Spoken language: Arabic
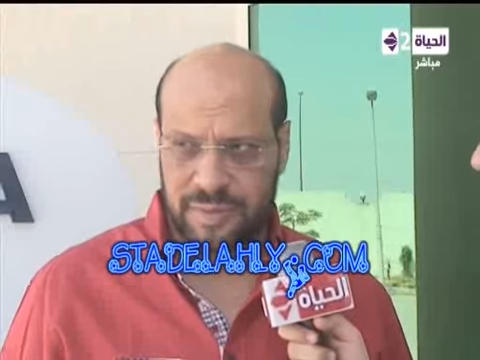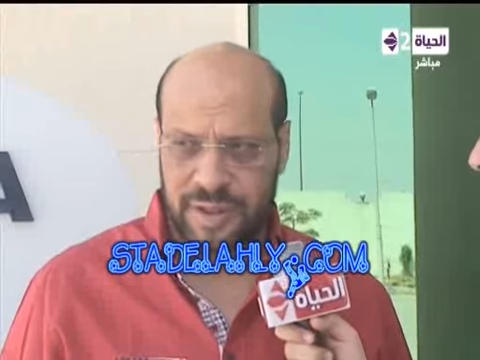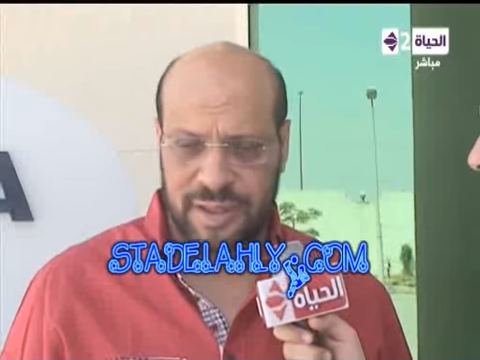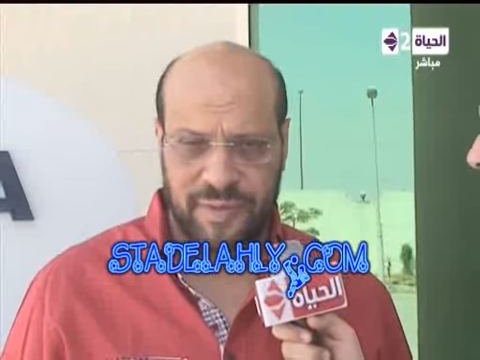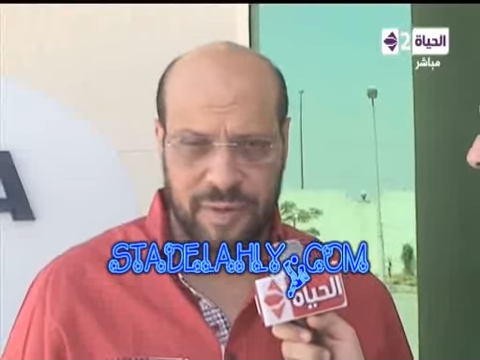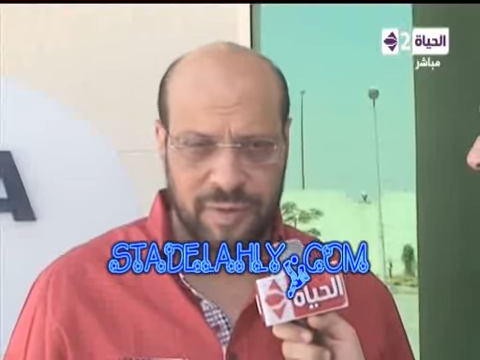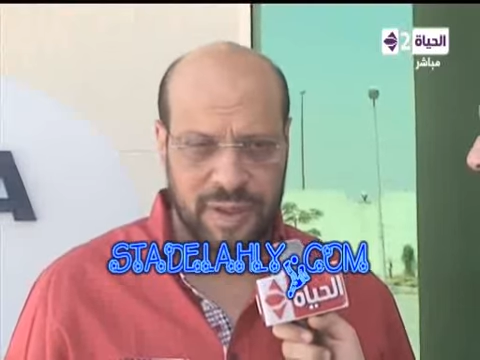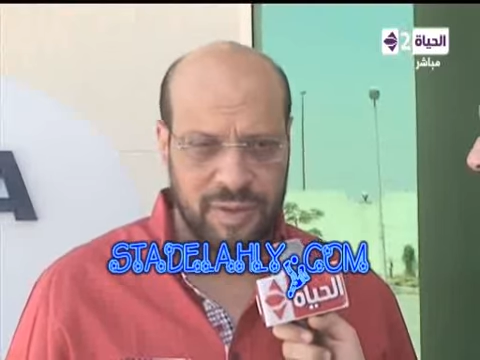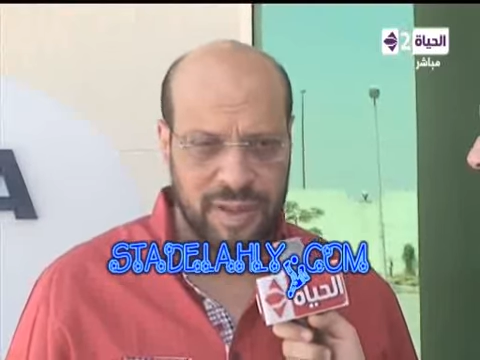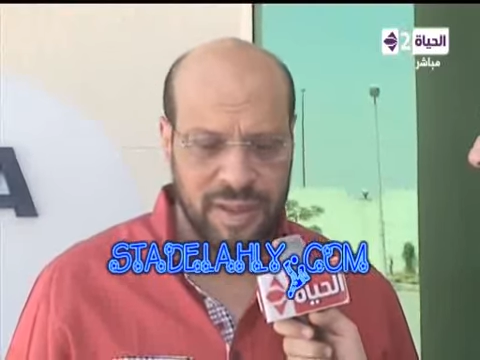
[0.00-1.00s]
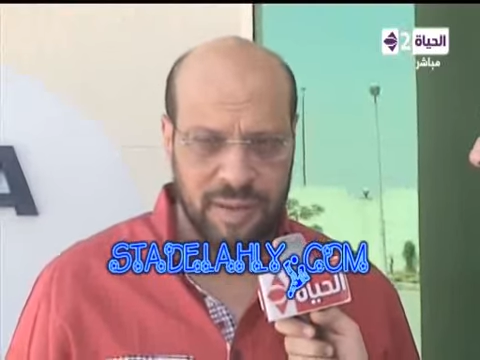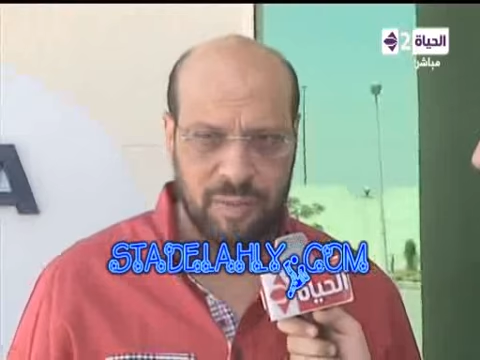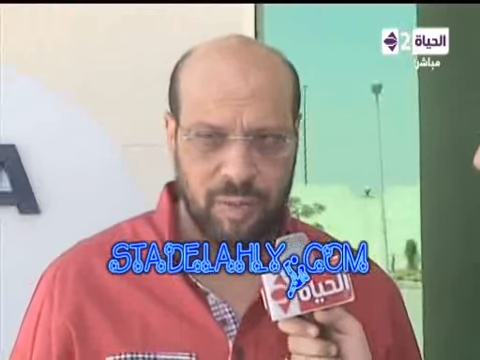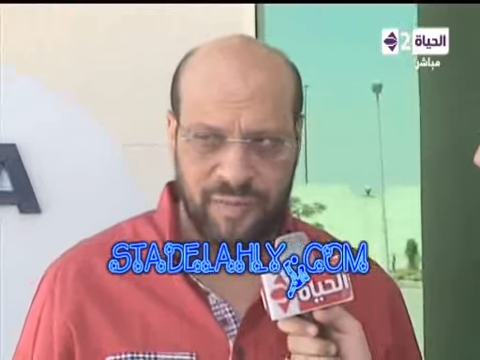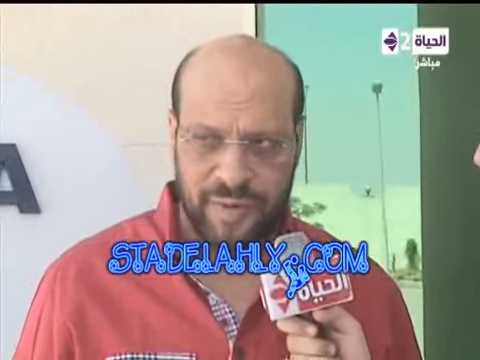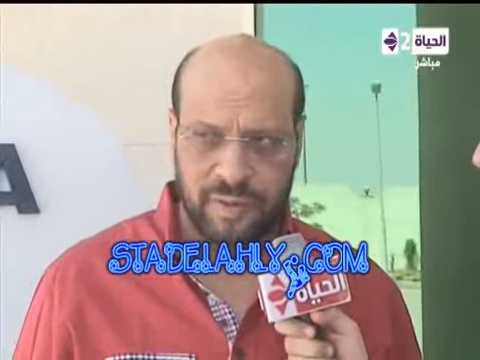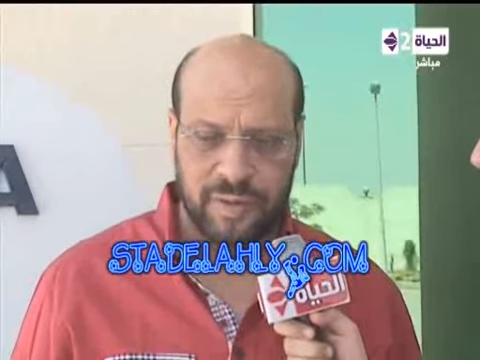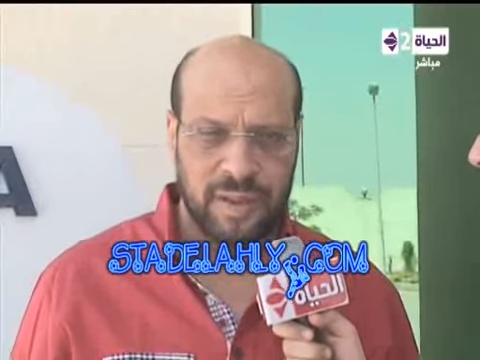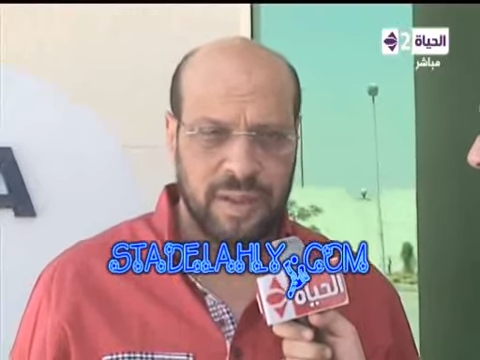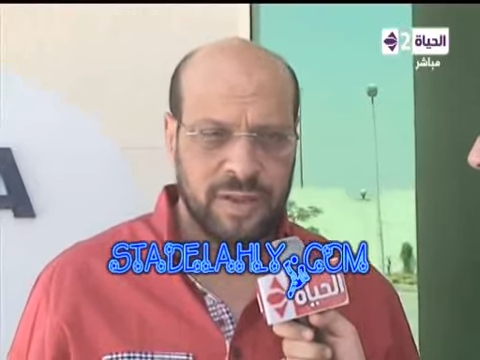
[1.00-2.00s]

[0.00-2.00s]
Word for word: هاني ابو ريده في ان هو يجيب الموافقه